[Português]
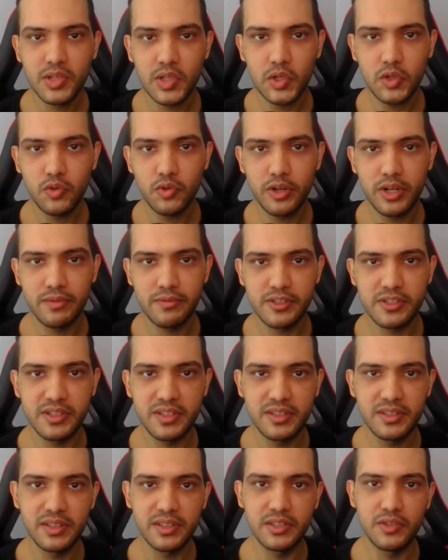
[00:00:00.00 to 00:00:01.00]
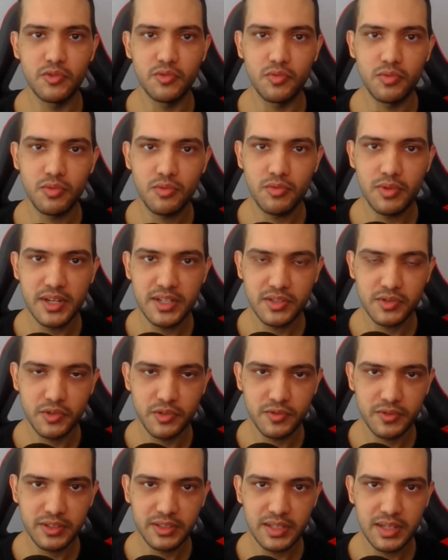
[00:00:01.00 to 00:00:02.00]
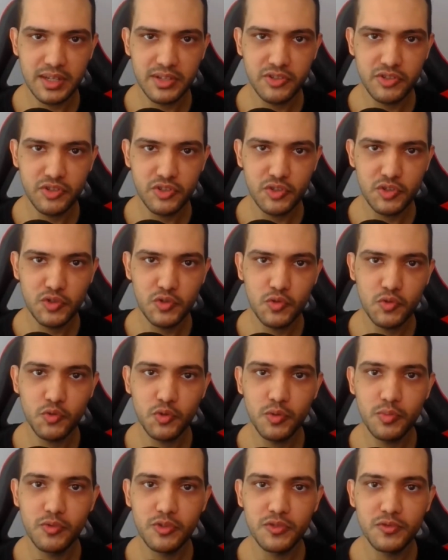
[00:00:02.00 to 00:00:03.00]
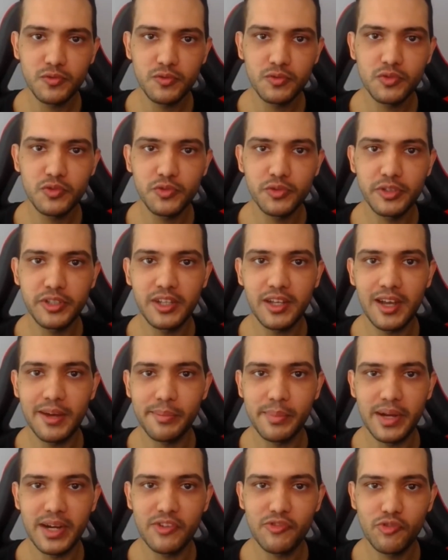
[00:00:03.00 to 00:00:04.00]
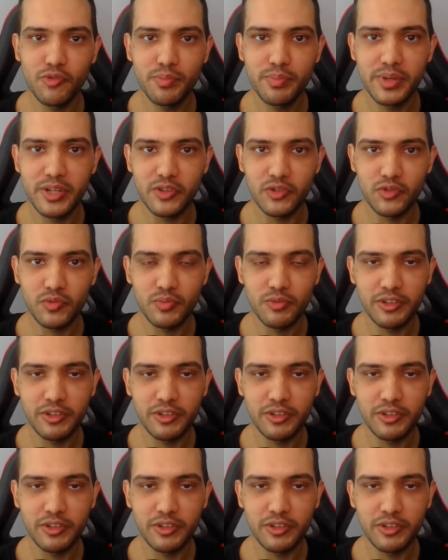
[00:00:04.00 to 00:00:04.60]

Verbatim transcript: Então agora você entendeu quais são as vantagens e como que funciona a parte do preço.